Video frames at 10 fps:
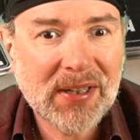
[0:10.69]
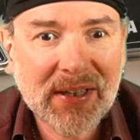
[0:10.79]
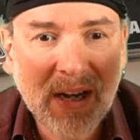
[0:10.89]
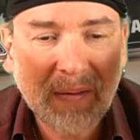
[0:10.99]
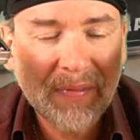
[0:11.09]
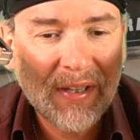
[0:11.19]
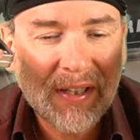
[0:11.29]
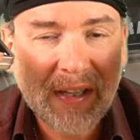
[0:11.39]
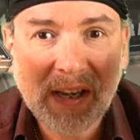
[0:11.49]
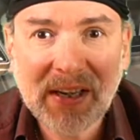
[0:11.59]
sie haben
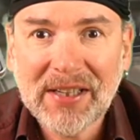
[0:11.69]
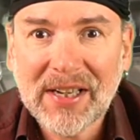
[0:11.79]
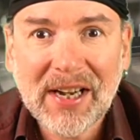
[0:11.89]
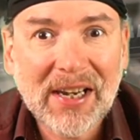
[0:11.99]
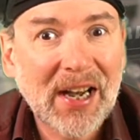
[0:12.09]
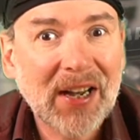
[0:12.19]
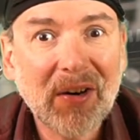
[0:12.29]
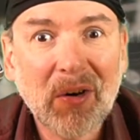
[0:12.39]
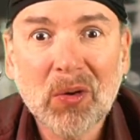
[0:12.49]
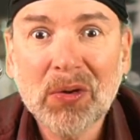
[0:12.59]
nicht den richtigen Klang
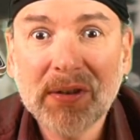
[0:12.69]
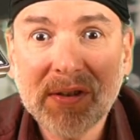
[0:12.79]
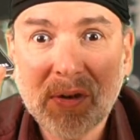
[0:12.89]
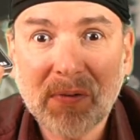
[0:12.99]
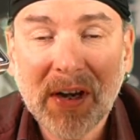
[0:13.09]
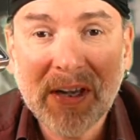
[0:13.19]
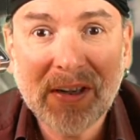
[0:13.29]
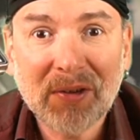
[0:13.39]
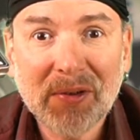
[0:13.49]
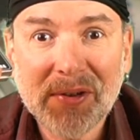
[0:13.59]
und so
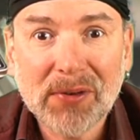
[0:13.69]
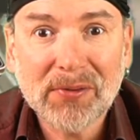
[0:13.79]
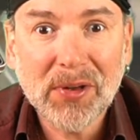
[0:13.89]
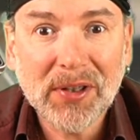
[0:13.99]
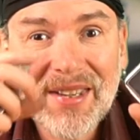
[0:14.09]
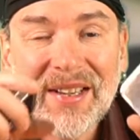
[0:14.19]
weiter und so fort.